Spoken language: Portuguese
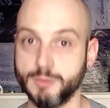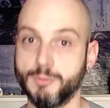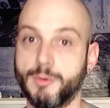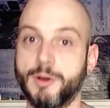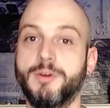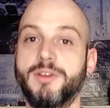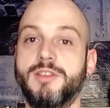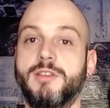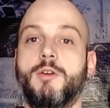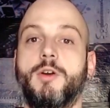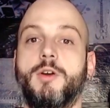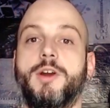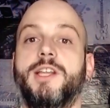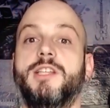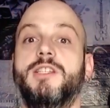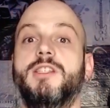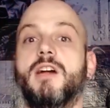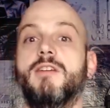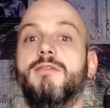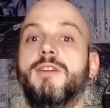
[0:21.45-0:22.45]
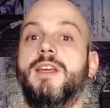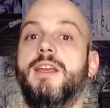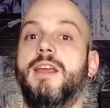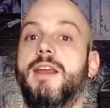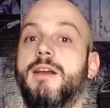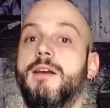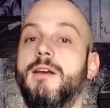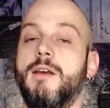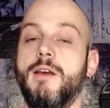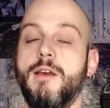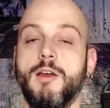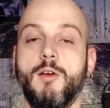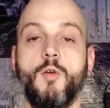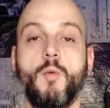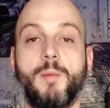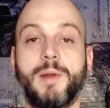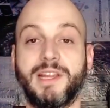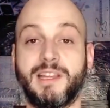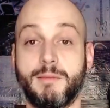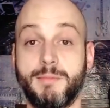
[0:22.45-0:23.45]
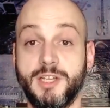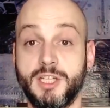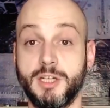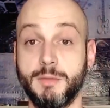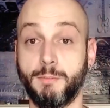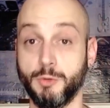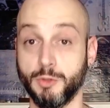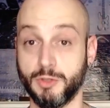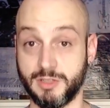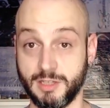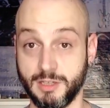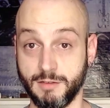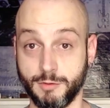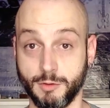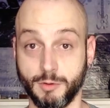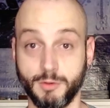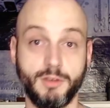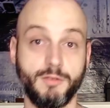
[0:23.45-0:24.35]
uma coisa que eu acreditava que era completamente impossível,